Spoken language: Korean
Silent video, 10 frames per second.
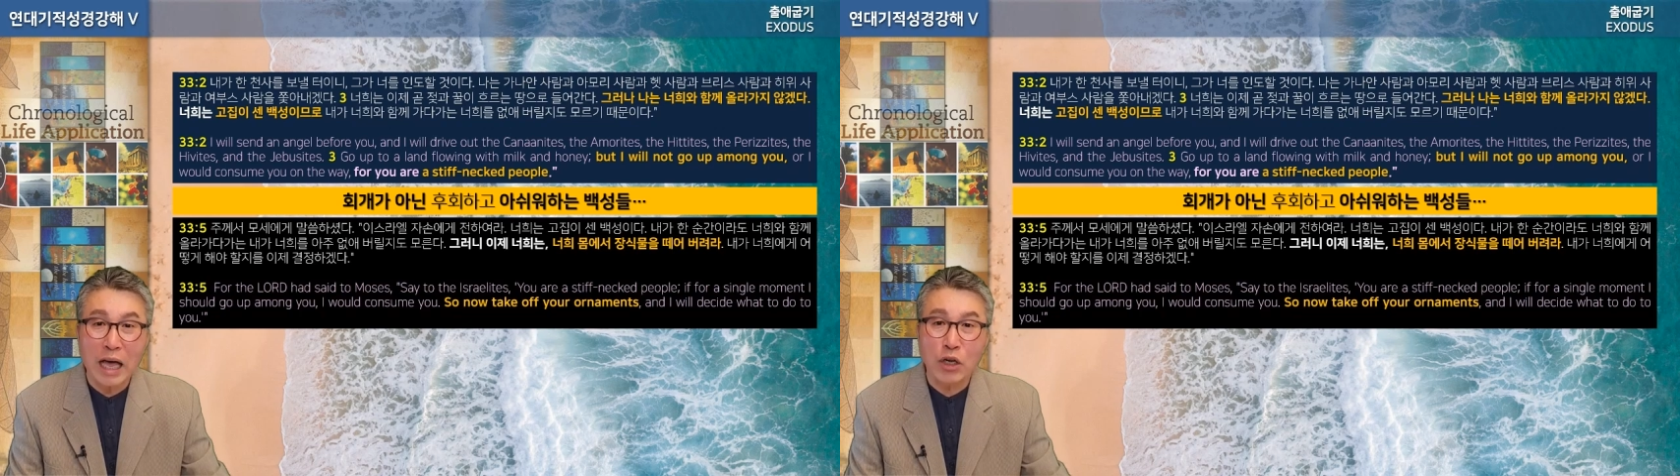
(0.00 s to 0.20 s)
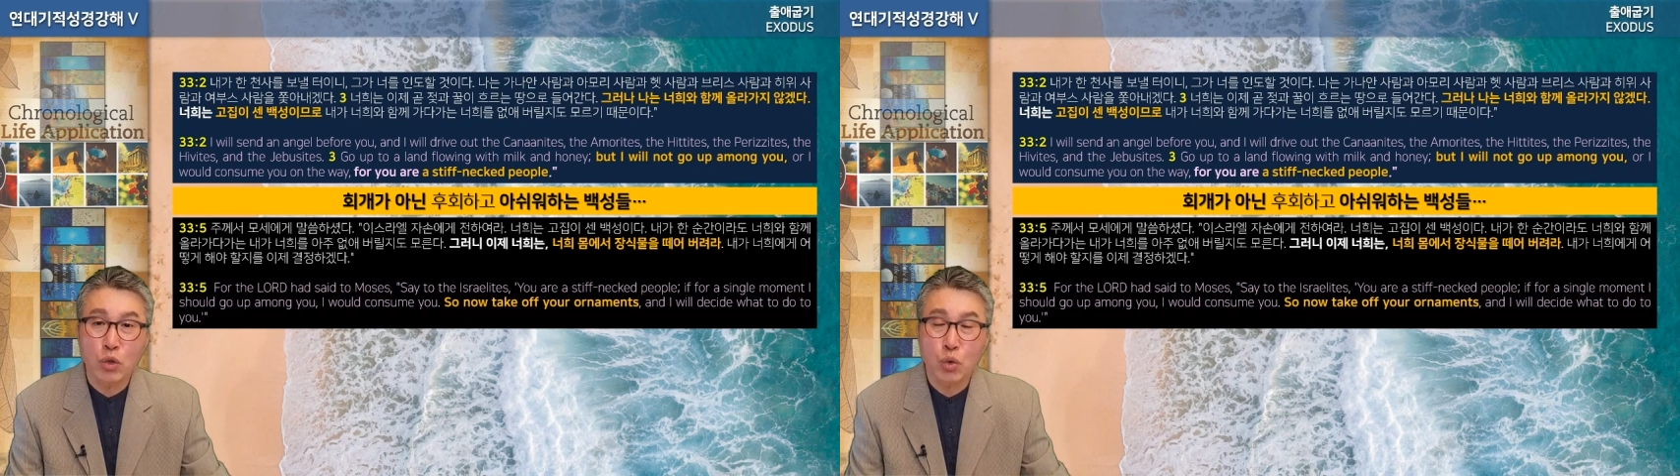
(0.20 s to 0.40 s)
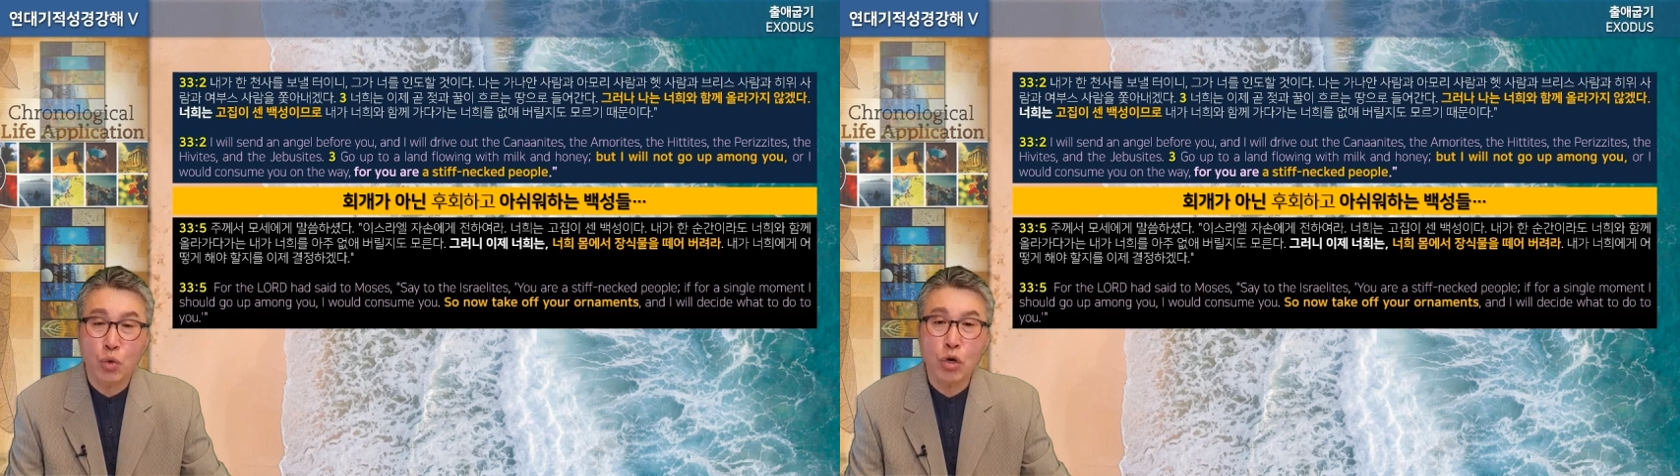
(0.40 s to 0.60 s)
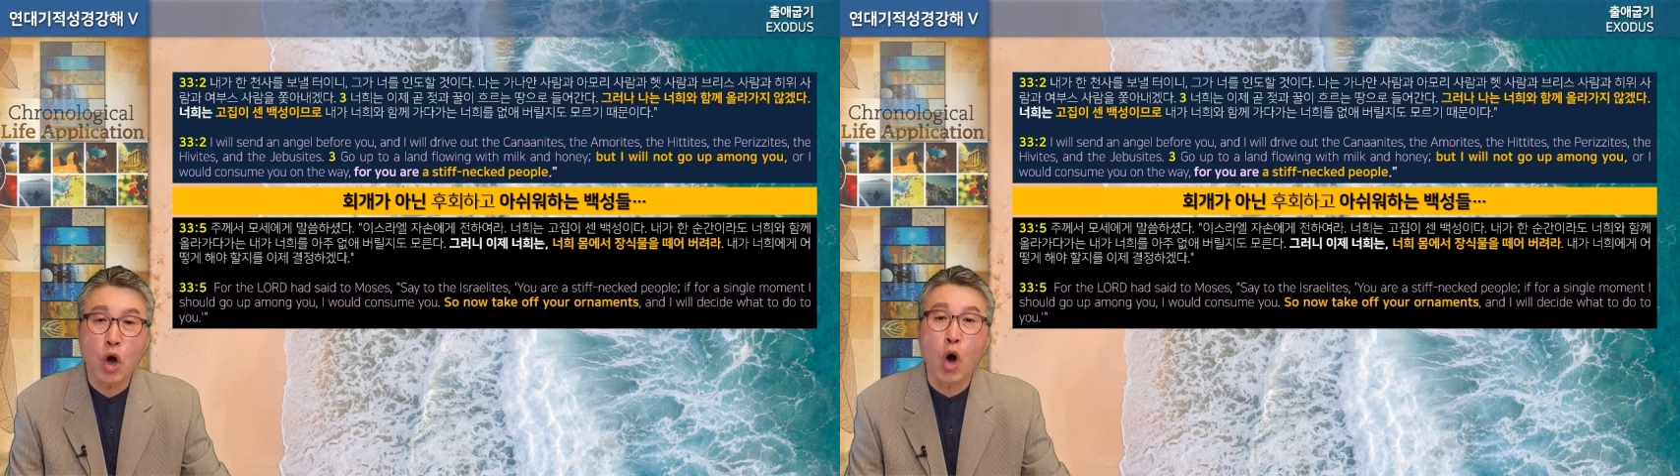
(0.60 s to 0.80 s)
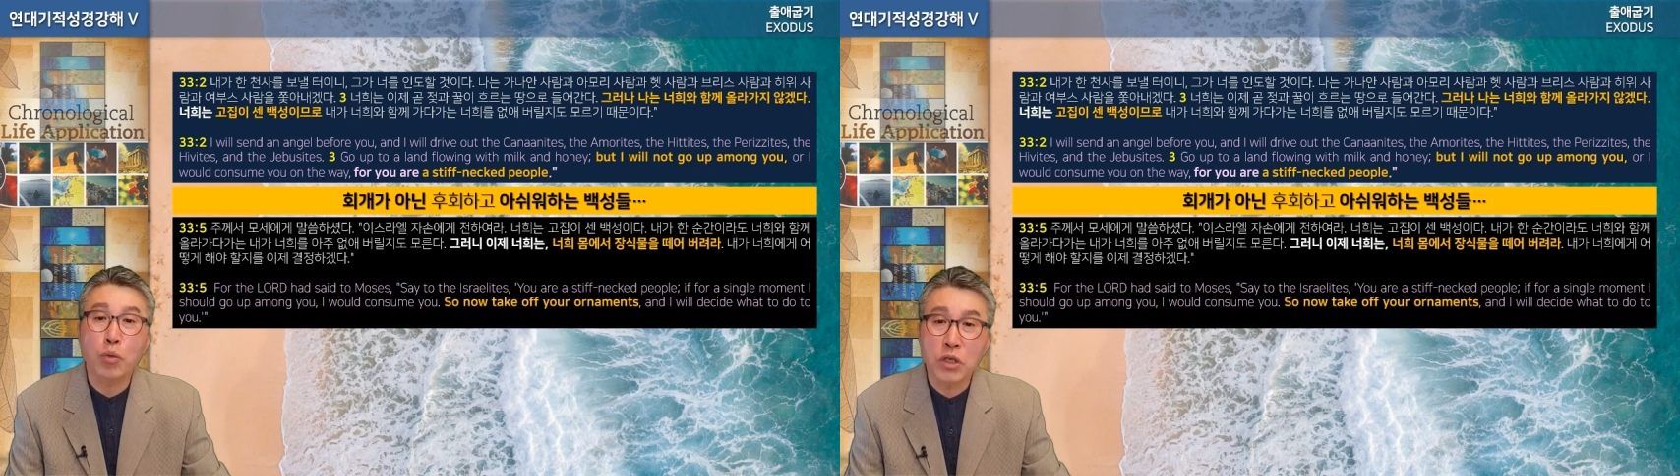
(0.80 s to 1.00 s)
다른 쪽을
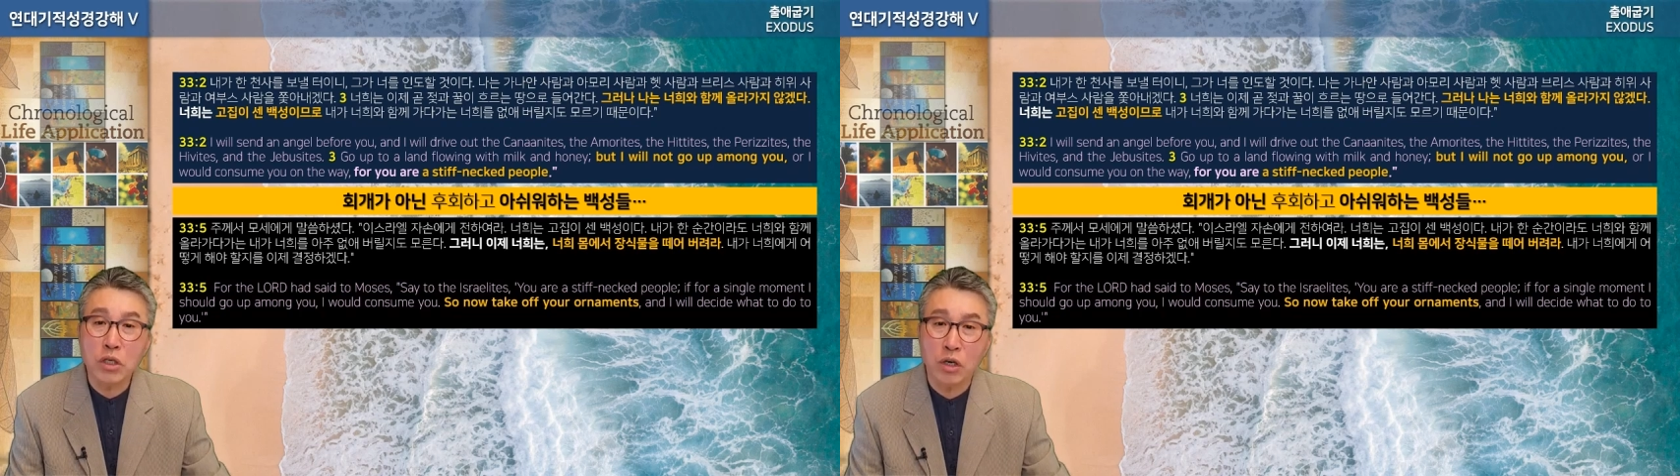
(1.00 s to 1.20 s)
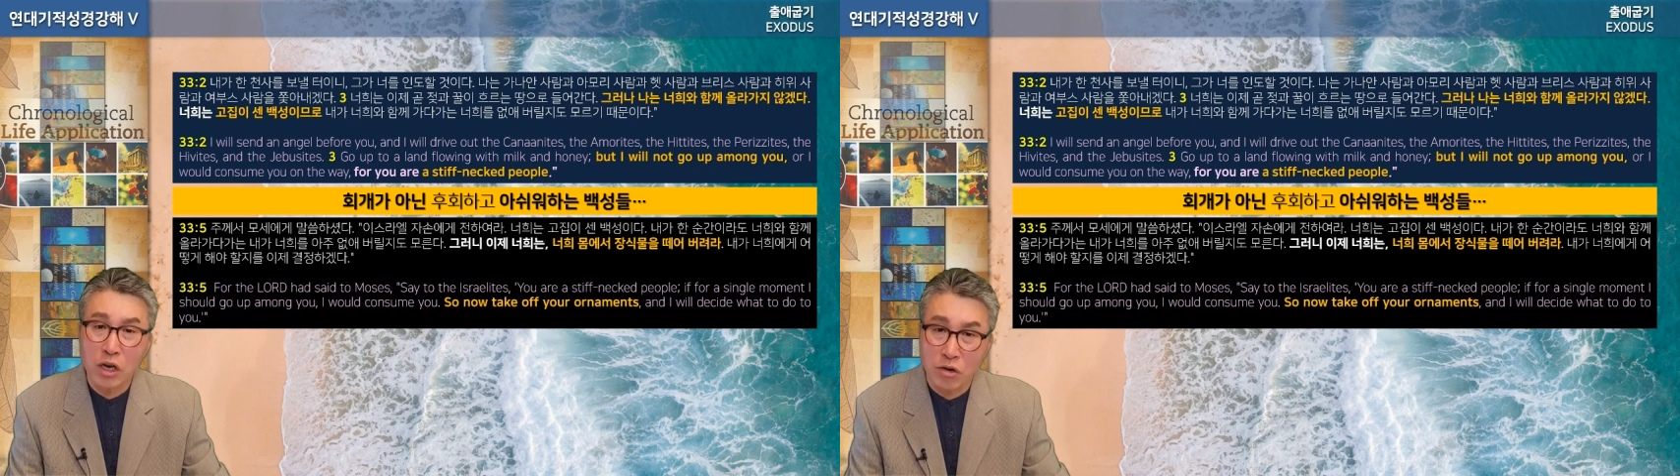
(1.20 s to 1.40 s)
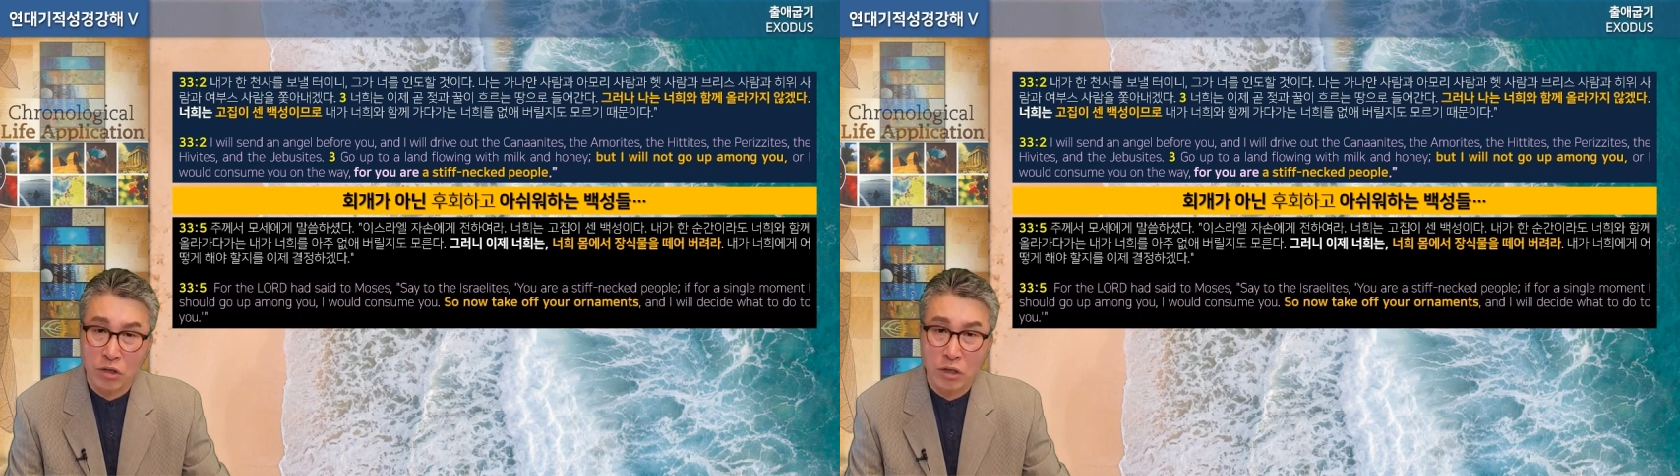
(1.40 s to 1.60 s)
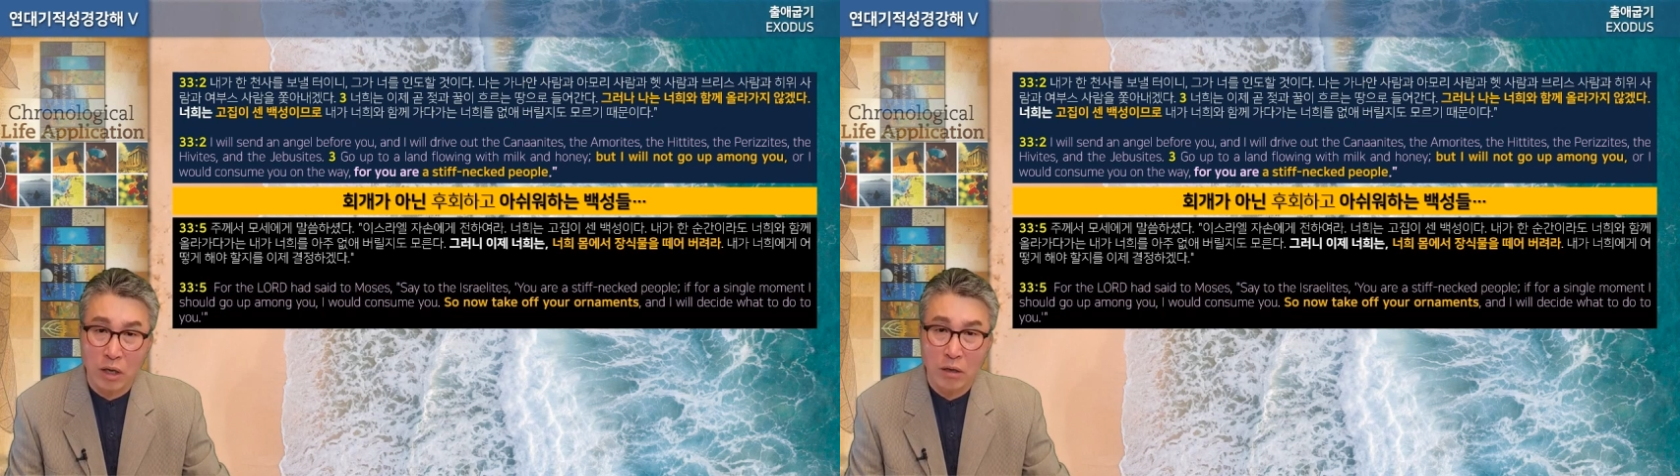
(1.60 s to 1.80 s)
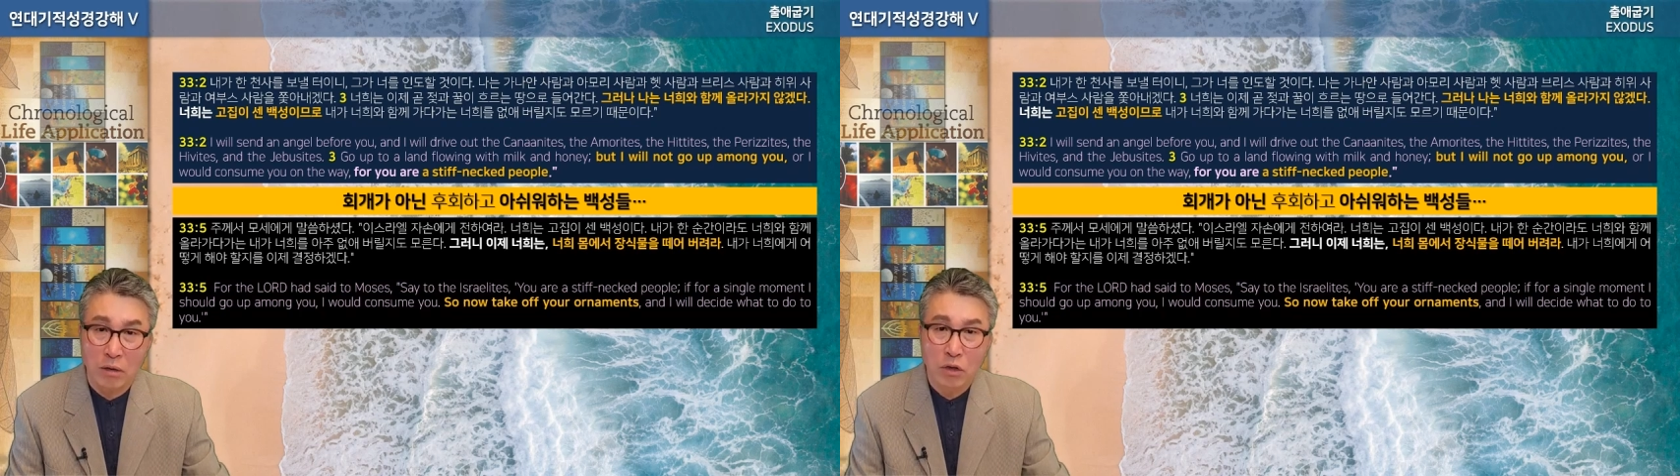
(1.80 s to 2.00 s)
업신 여길 것이다.